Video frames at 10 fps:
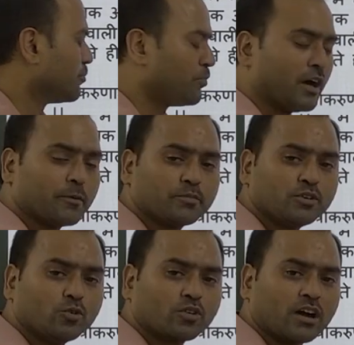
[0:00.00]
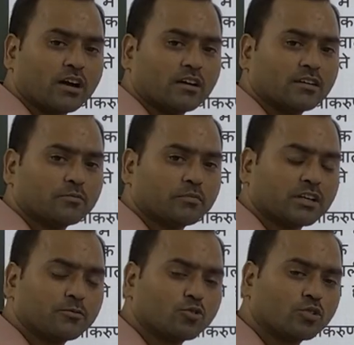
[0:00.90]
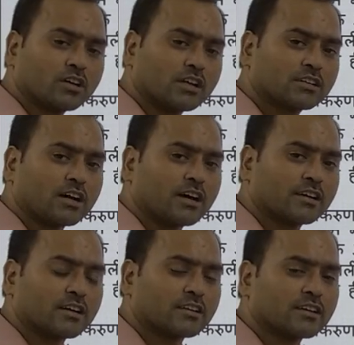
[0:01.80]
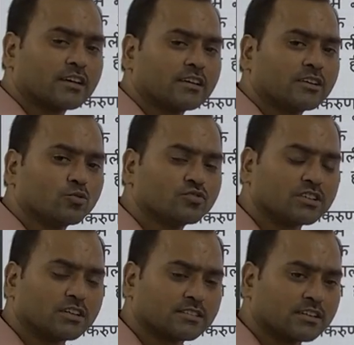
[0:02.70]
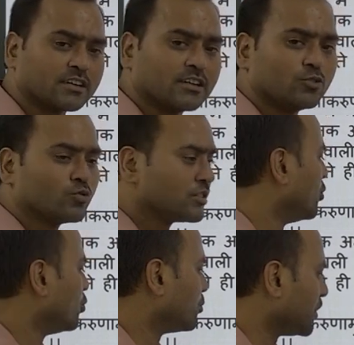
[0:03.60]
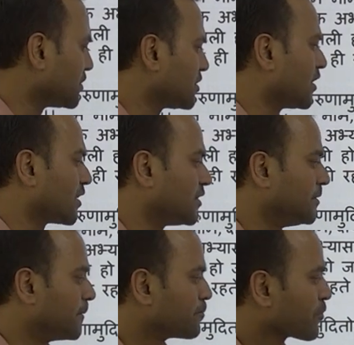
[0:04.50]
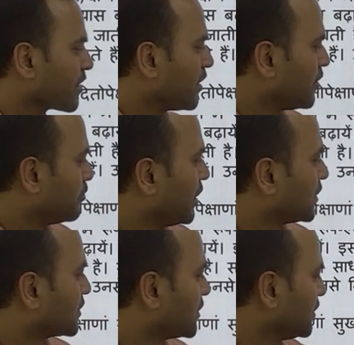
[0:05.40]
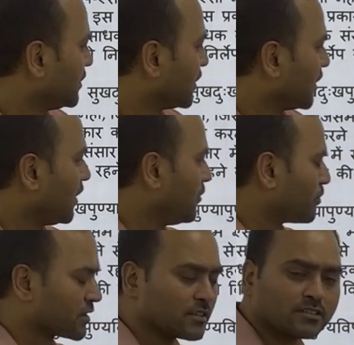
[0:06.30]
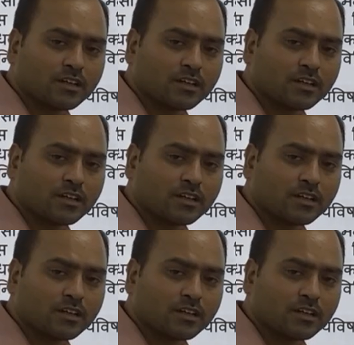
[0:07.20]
पापियों का मतलब जो गलत कार्य कर रहे हैं उनसे असंग रहिए उनकी उपेक्षा करिए मैत्री दया प्रसन्नता